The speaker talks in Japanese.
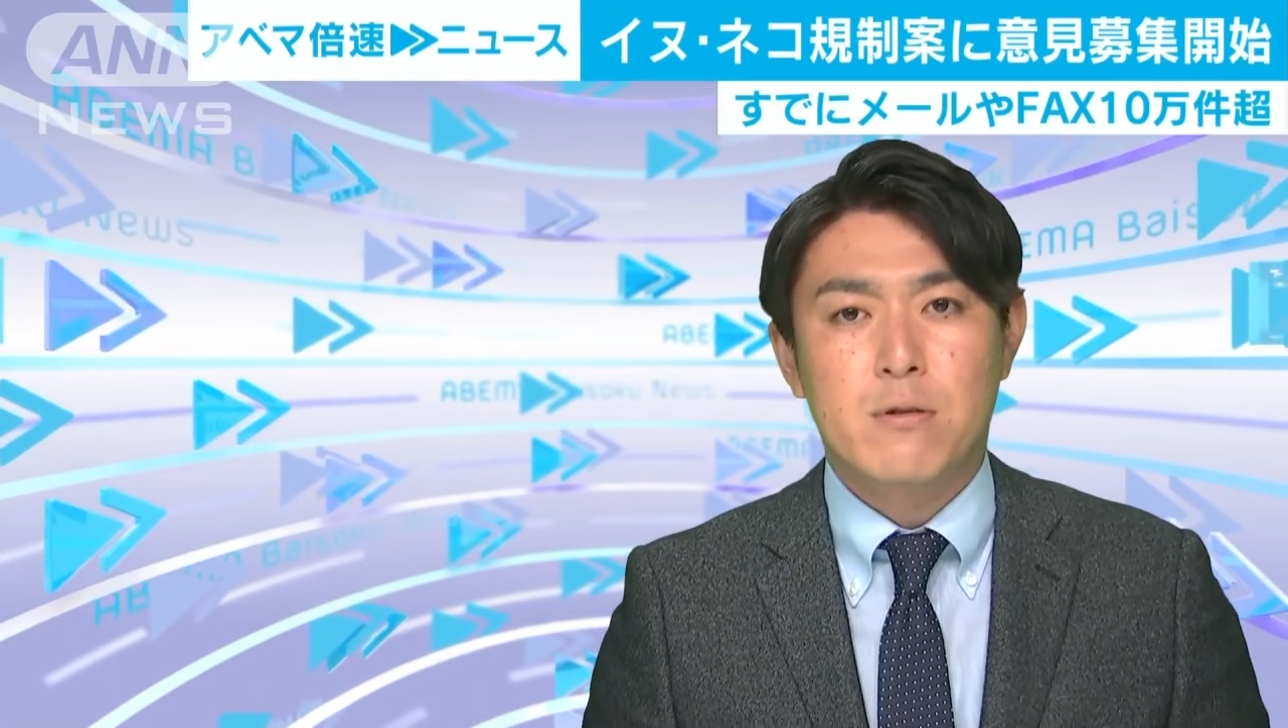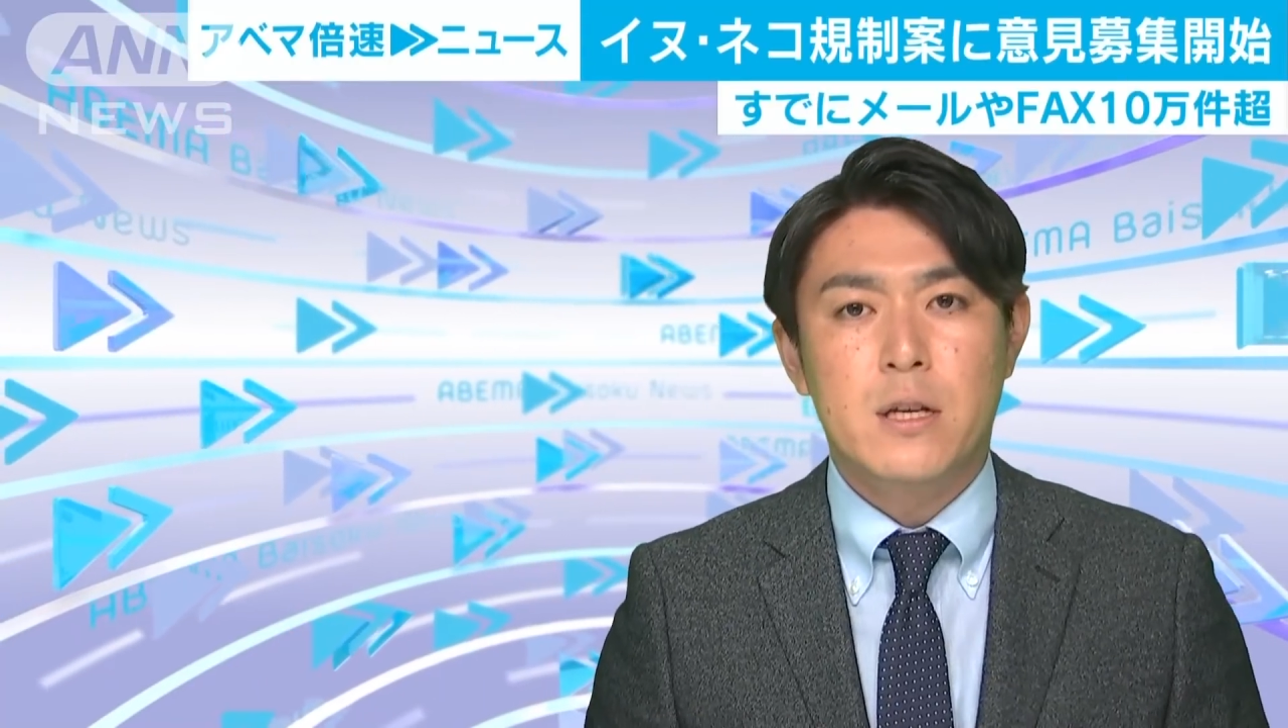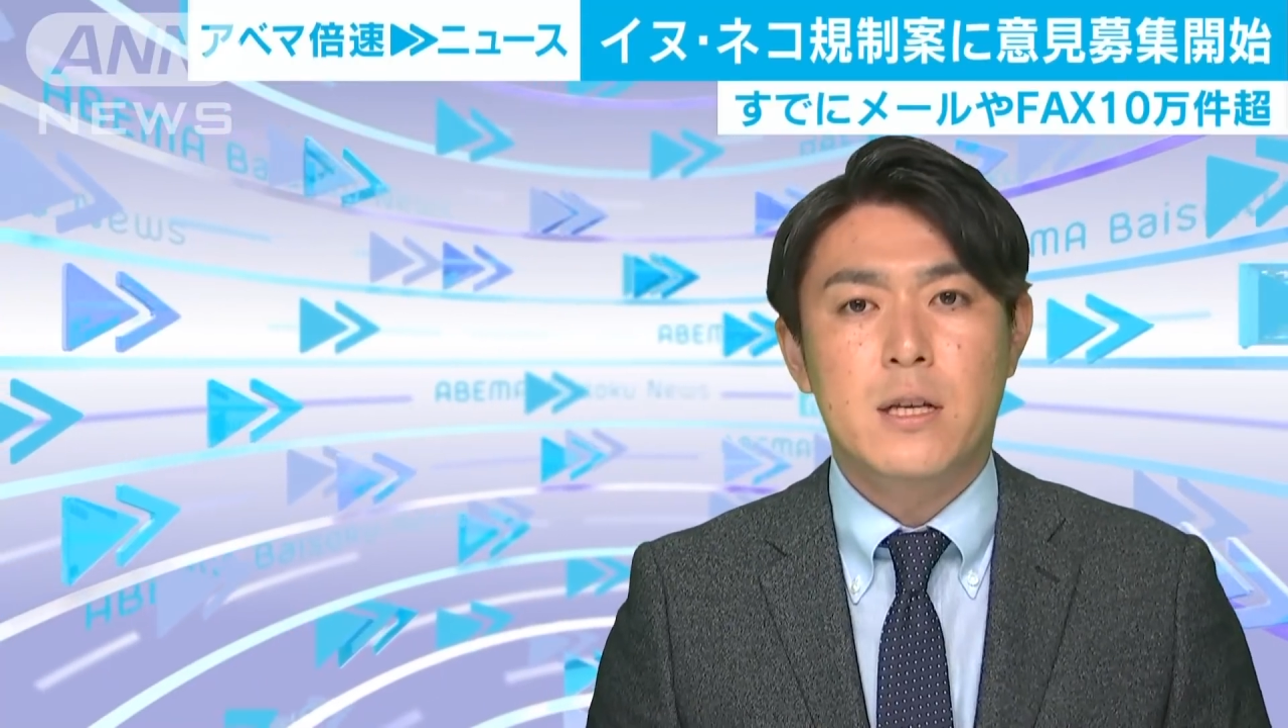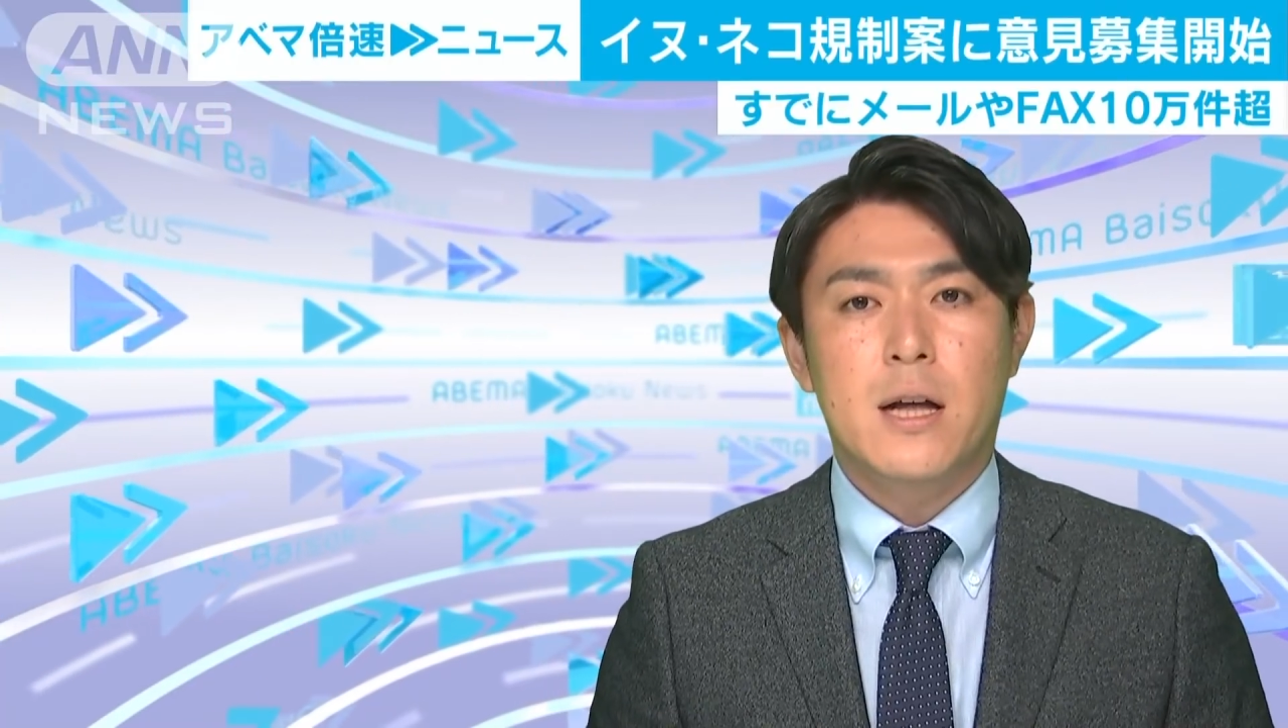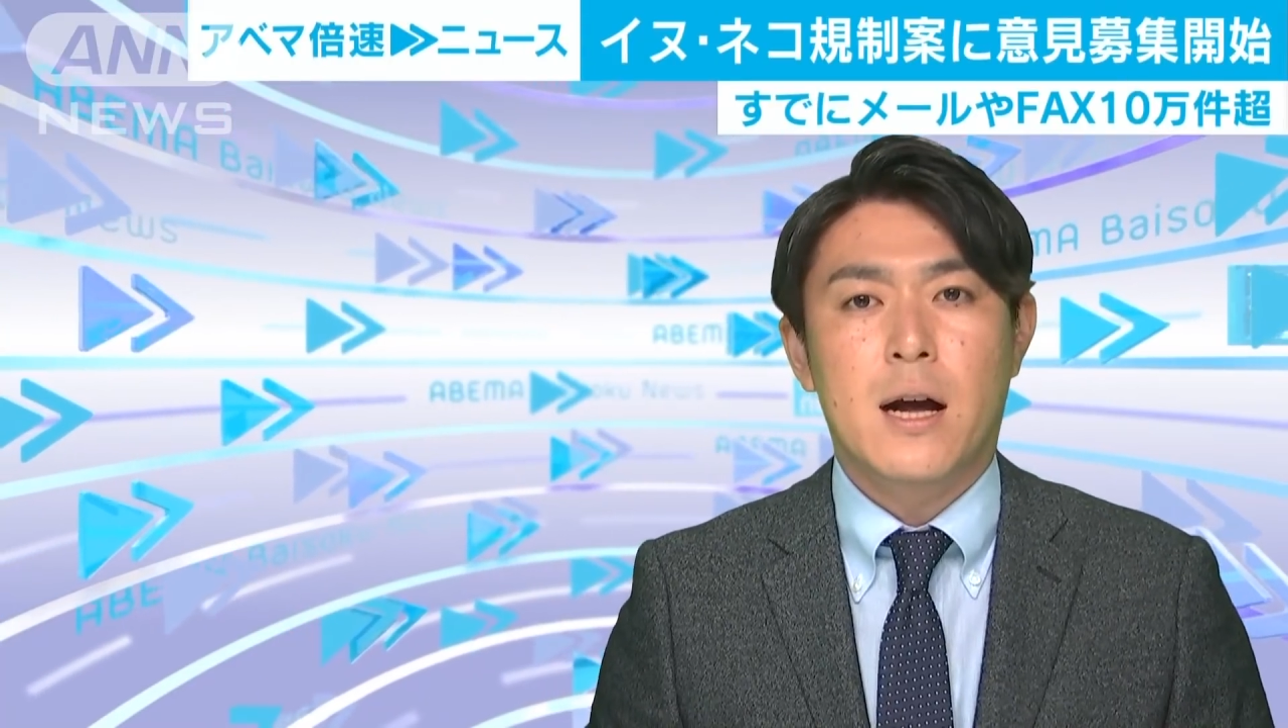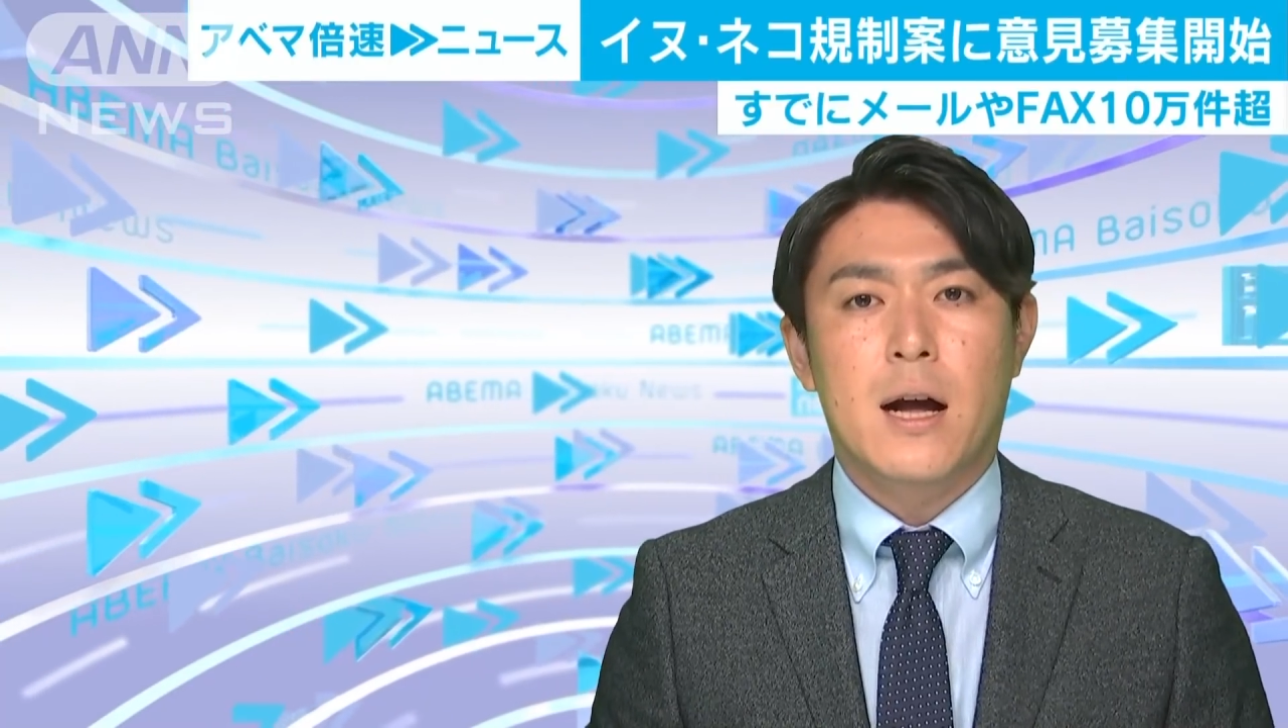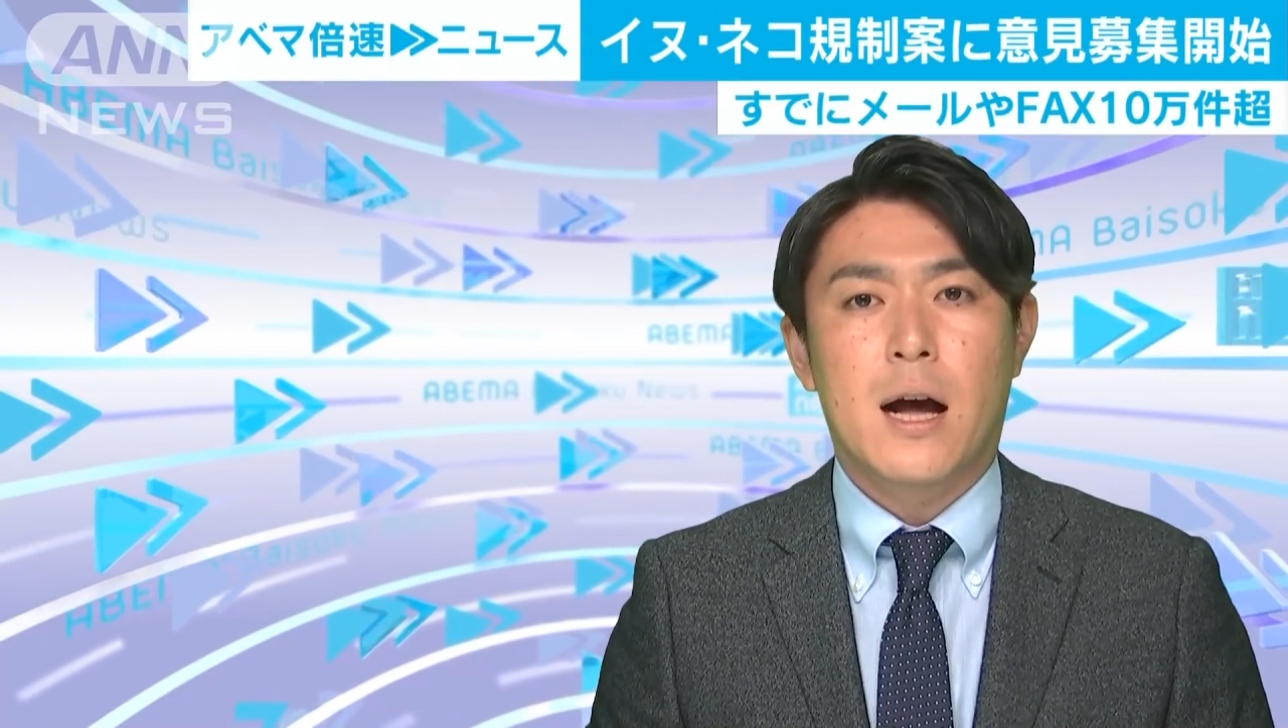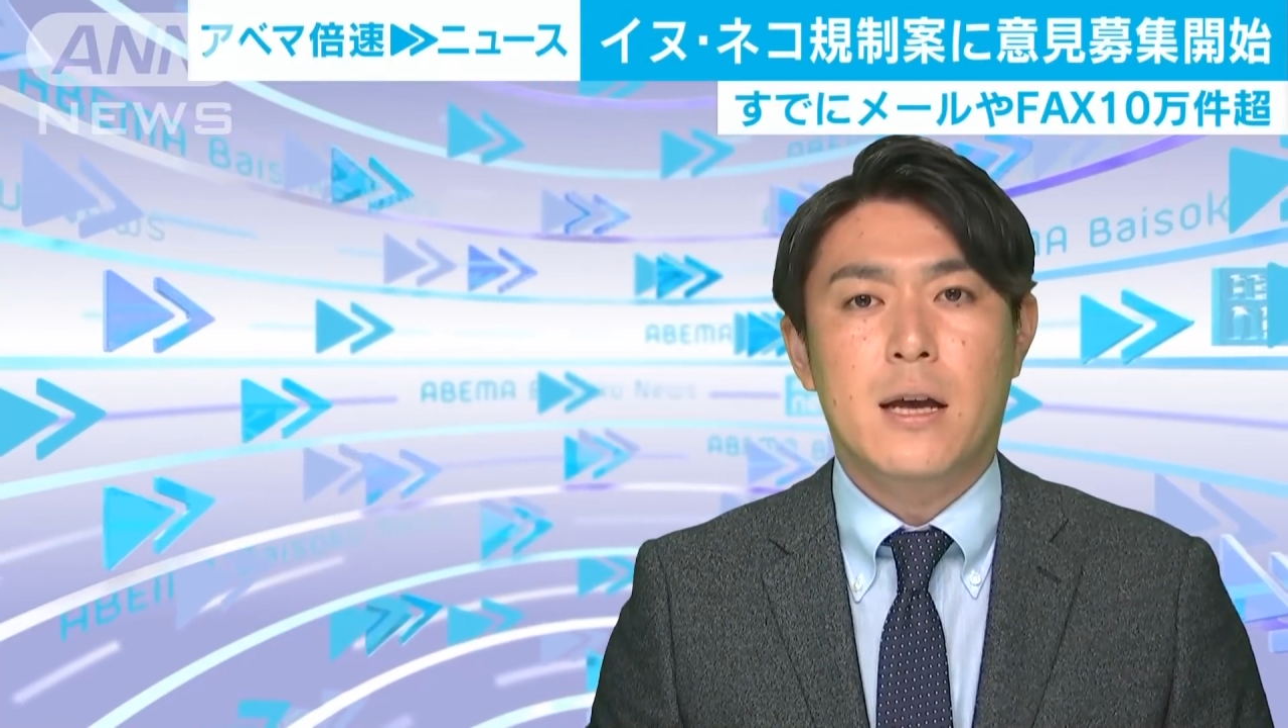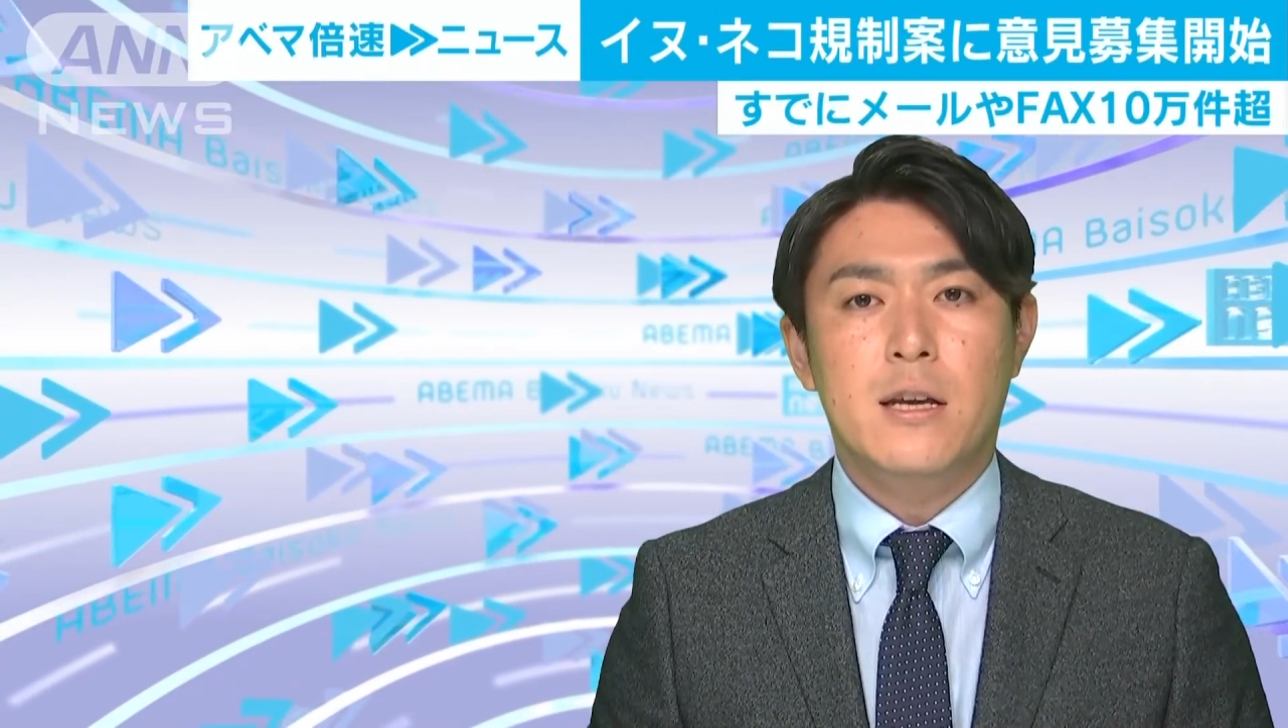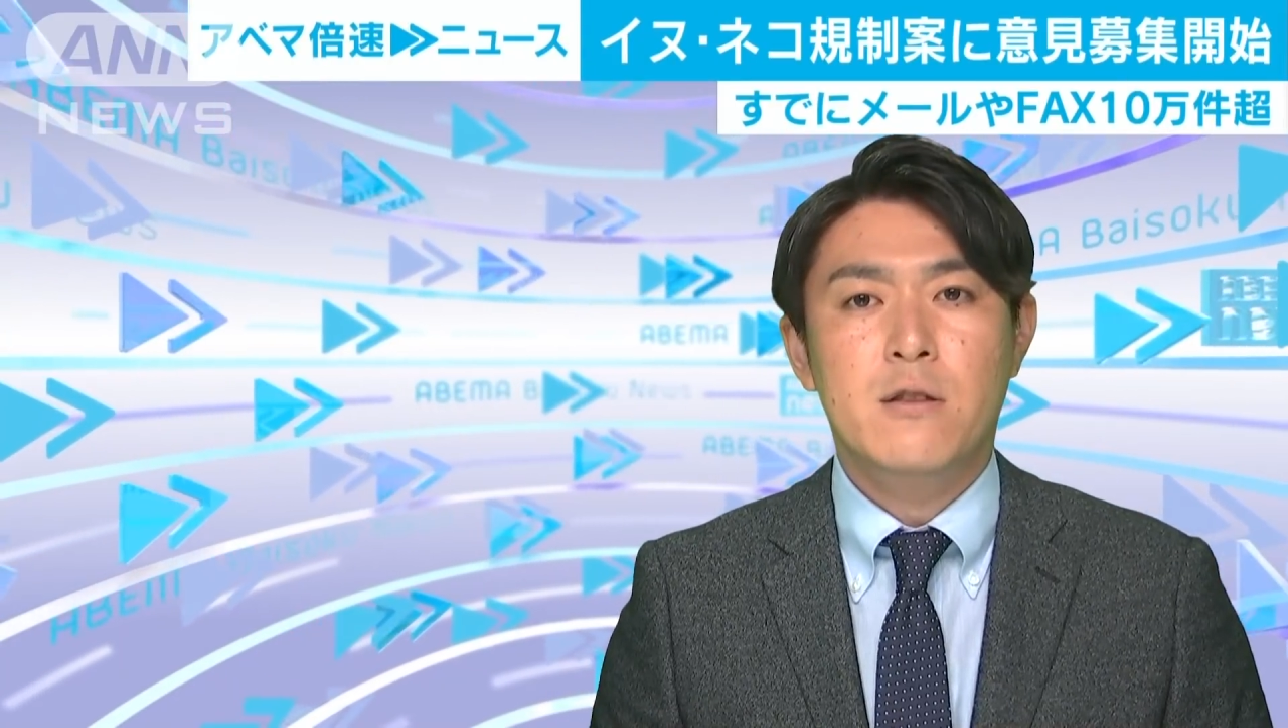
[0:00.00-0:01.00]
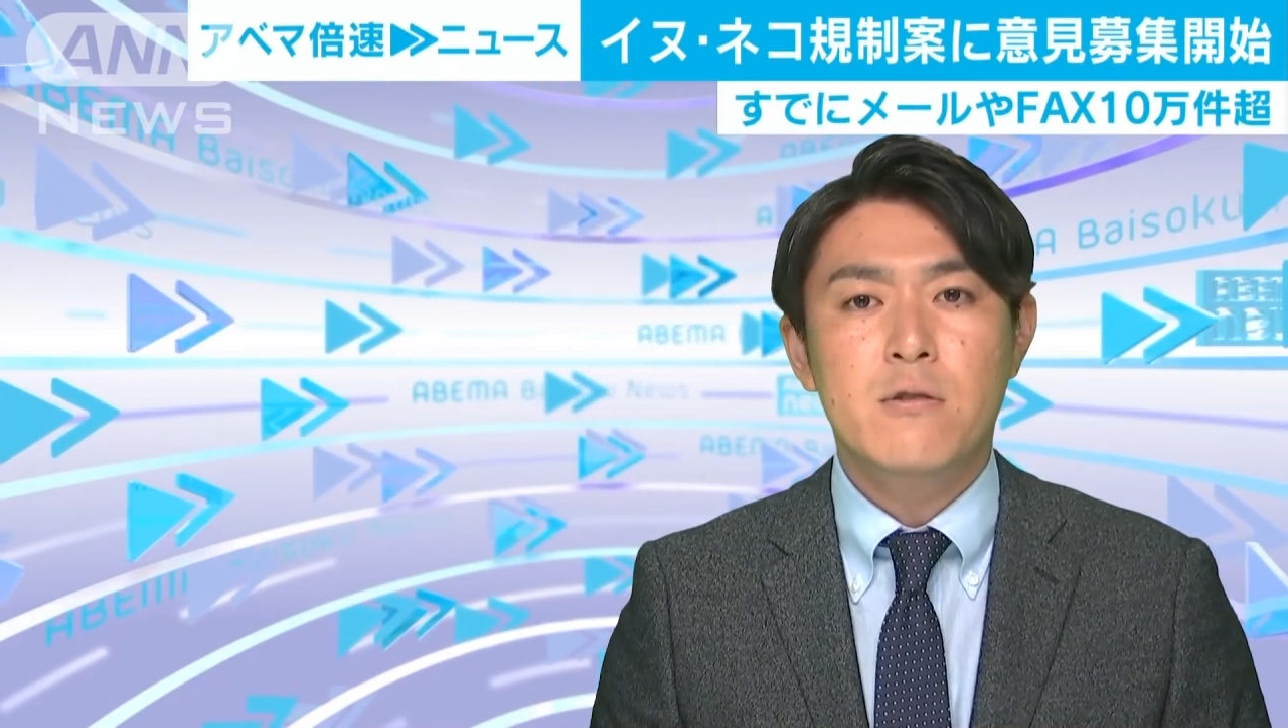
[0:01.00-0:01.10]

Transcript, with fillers: やブリーダーが